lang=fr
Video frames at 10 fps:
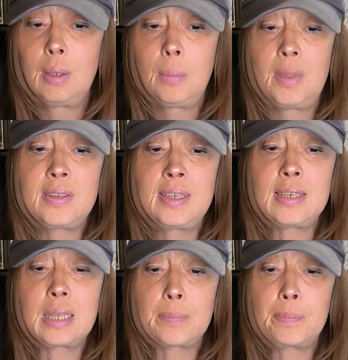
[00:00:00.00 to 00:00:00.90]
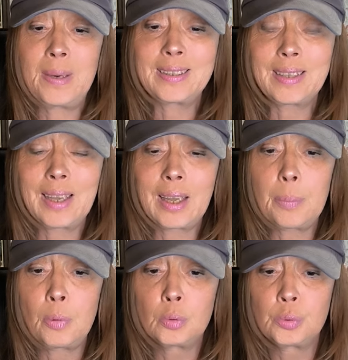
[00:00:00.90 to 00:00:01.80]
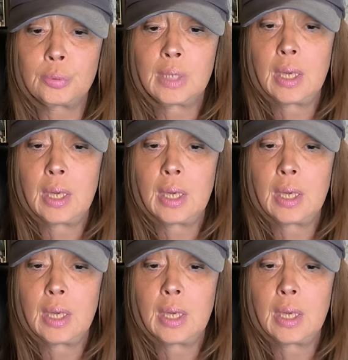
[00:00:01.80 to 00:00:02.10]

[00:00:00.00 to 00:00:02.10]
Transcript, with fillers: mais il n'était pas très répandu.